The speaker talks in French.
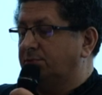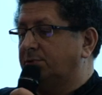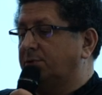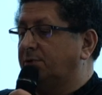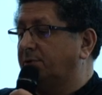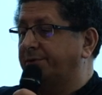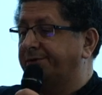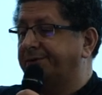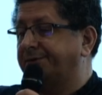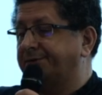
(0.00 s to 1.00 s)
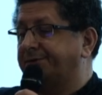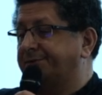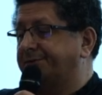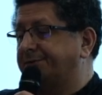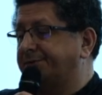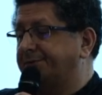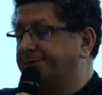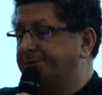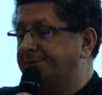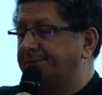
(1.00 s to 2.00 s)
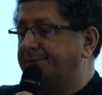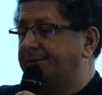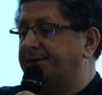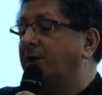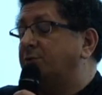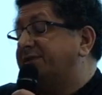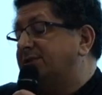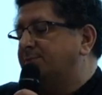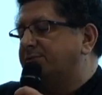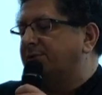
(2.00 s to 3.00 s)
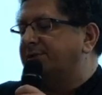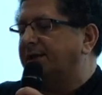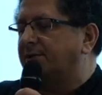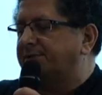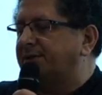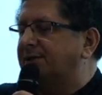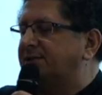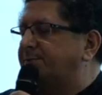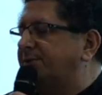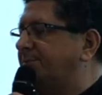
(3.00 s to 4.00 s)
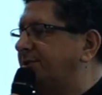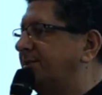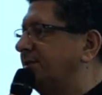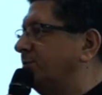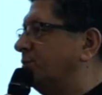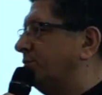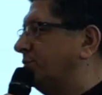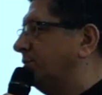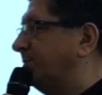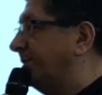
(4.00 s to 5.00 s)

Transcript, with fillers: Euh, il y a aussi besoin de garantir la disponibilité d'une ressource